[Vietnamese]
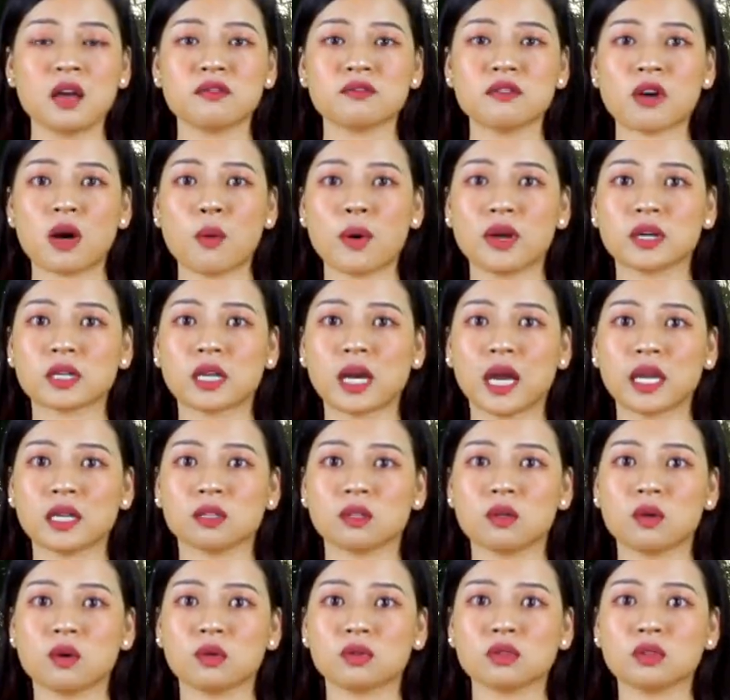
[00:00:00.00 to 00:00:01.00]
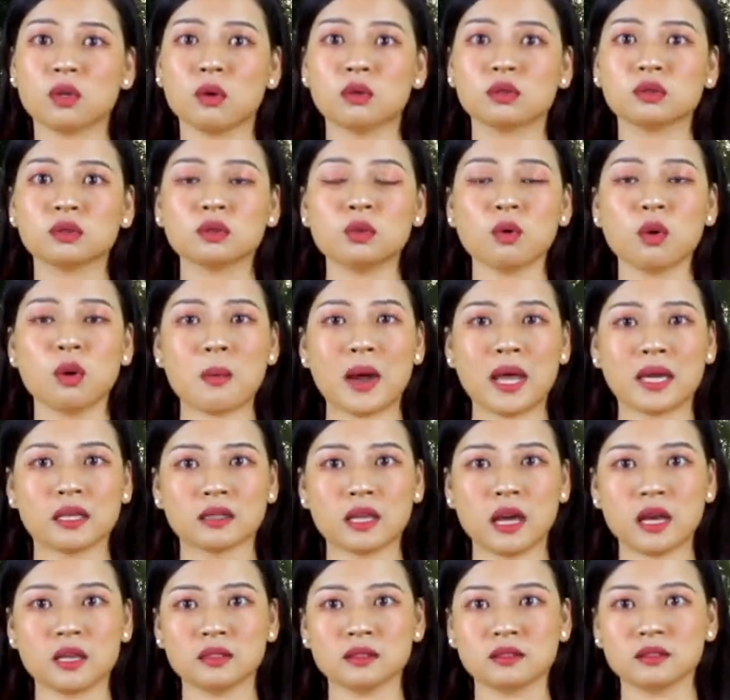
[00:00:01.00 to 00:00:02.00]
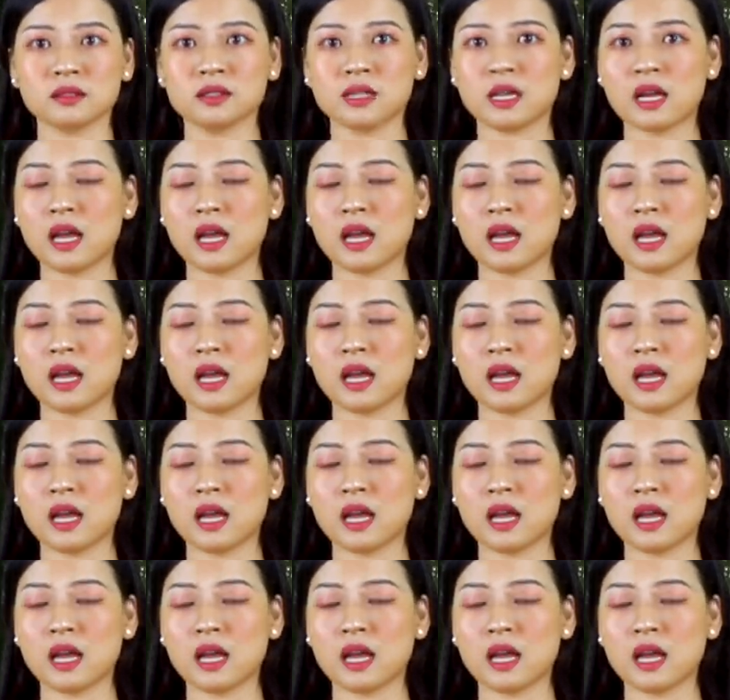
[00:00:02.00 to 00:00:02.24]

và hoàn cảnh khốn đốn của bản thân,